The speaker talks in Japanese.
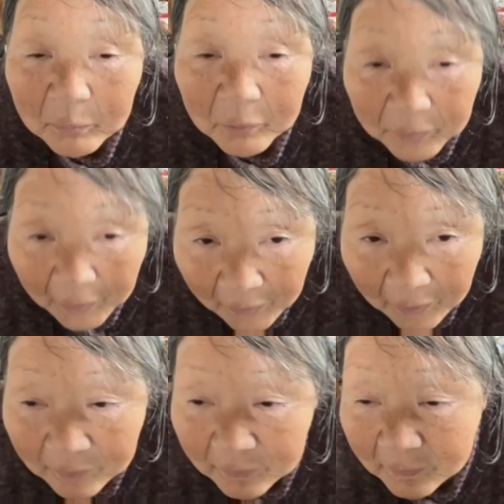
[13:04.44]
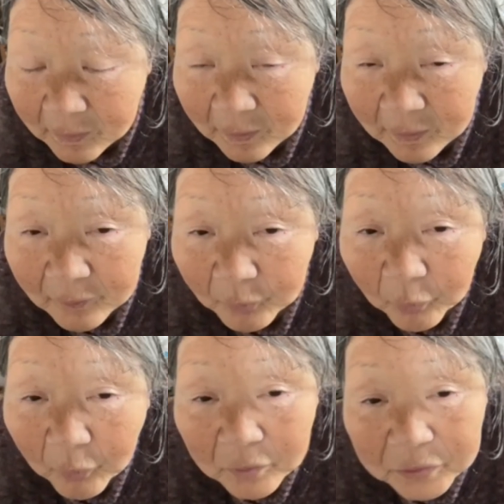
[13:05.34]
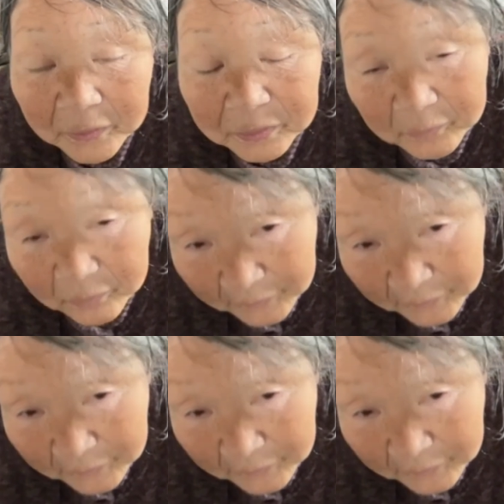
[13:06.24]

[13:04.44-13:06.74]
でもね、ここを立って